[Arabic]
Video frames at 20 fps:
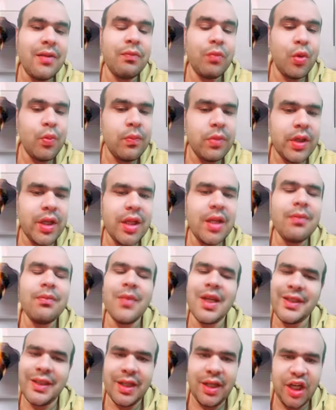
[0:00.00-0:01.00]
ممكن ما
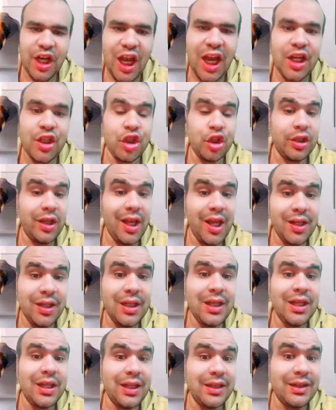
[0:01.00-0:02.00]
ترجعش تاني
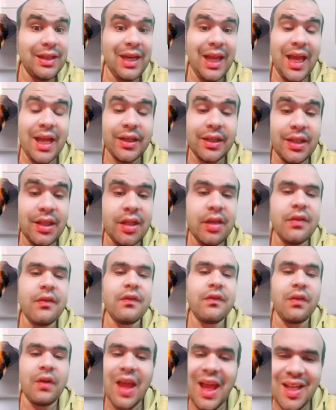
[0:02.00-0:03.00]
لان الحريق
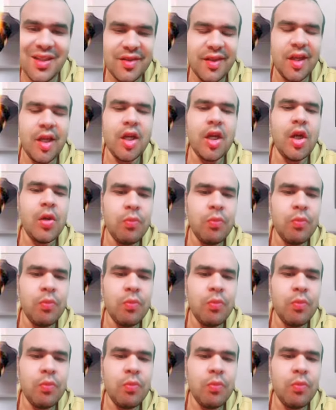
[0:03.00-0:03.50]
في لحظة